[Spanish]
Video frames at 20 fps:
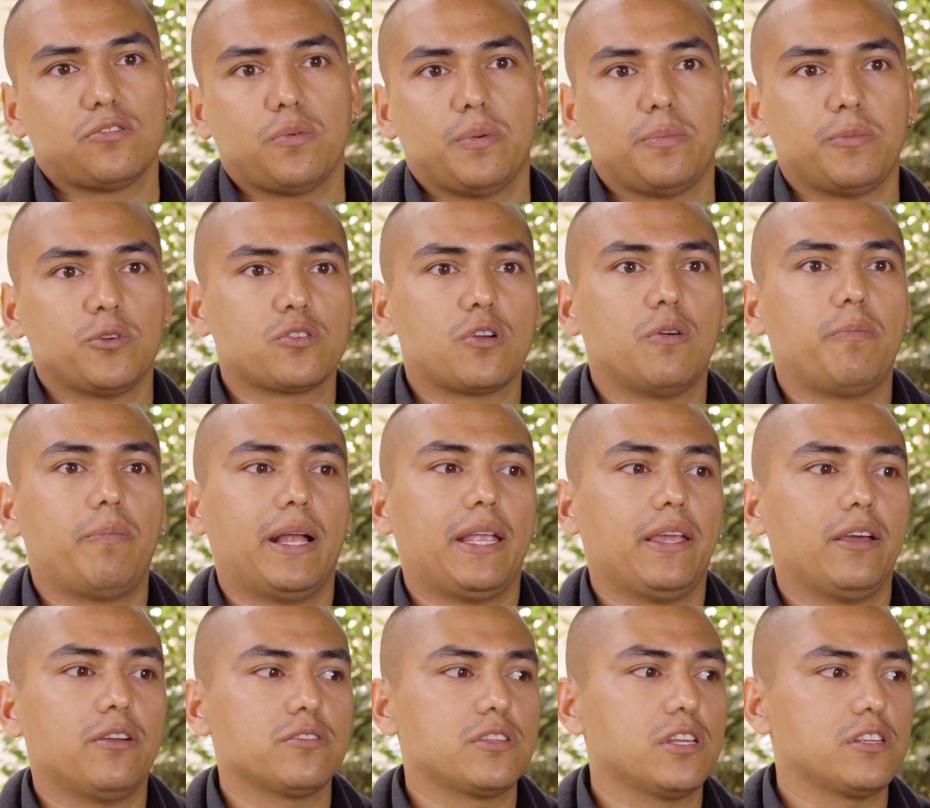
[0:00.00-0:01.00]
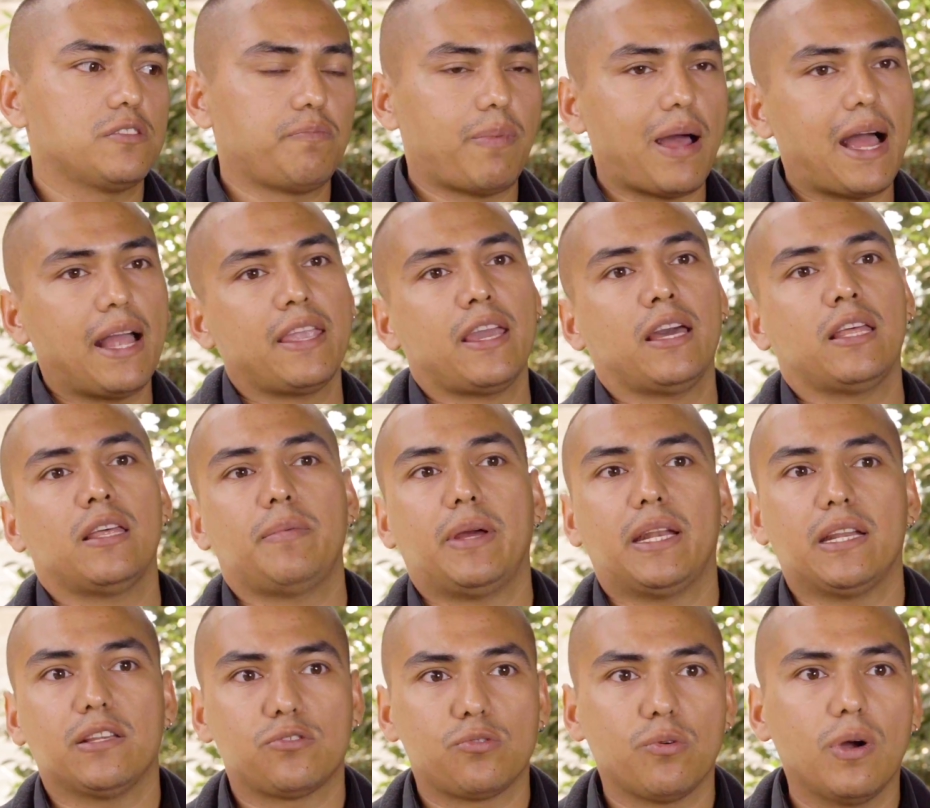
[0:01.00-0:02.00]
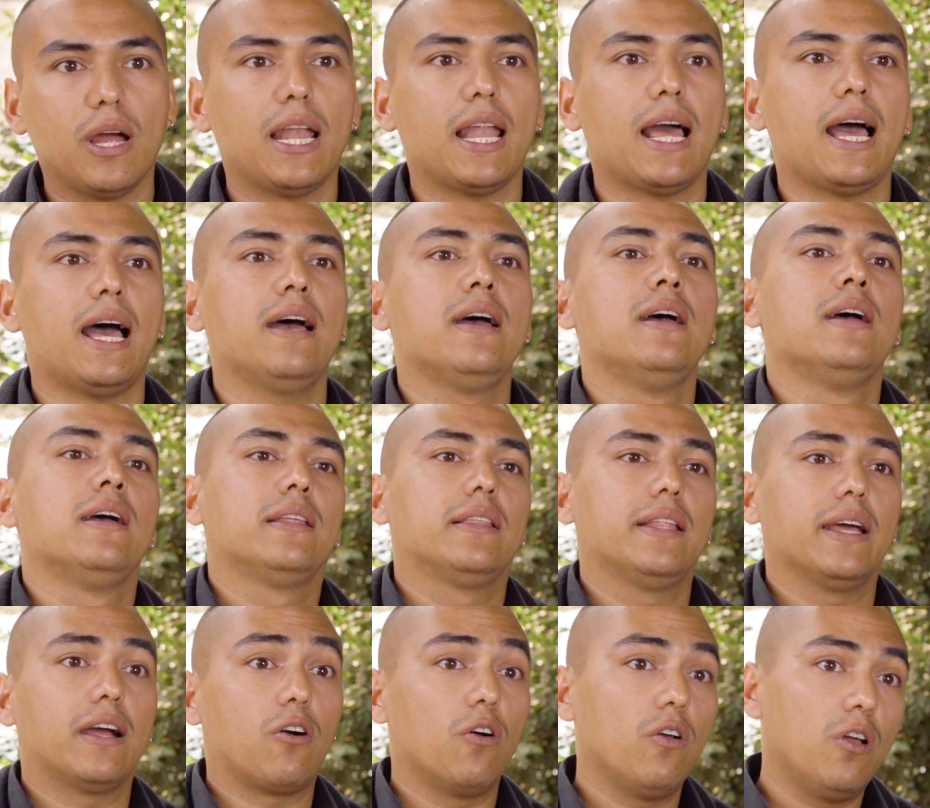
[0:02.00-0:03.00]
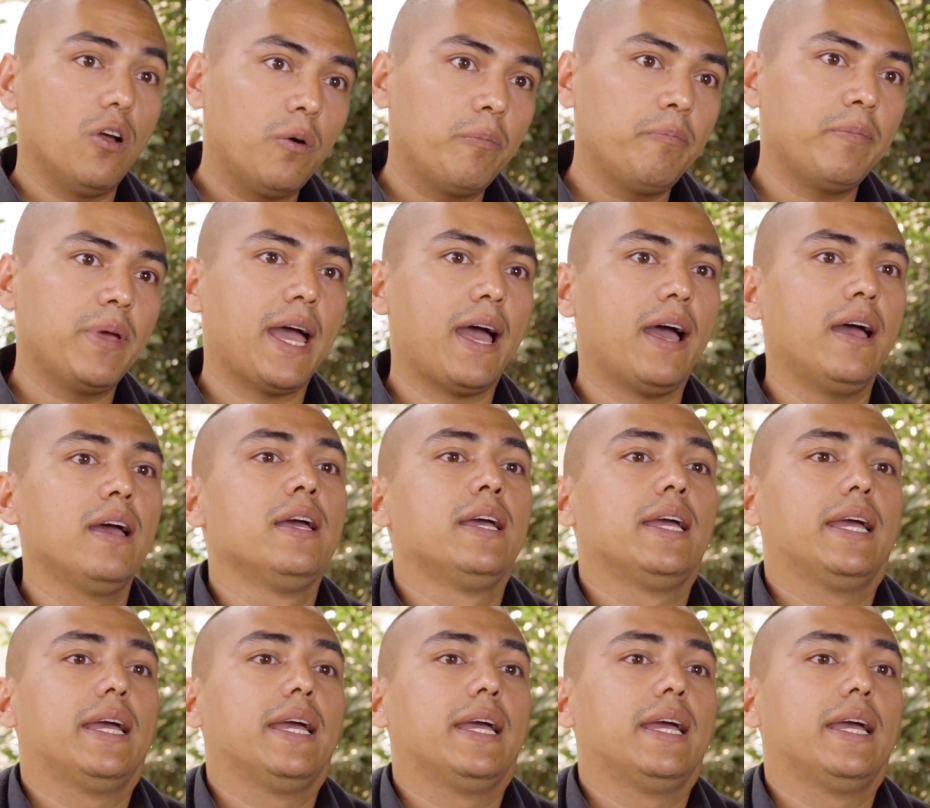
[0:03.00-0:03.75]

Tuvimos compañeros de España, de Venezuela, de Colombia.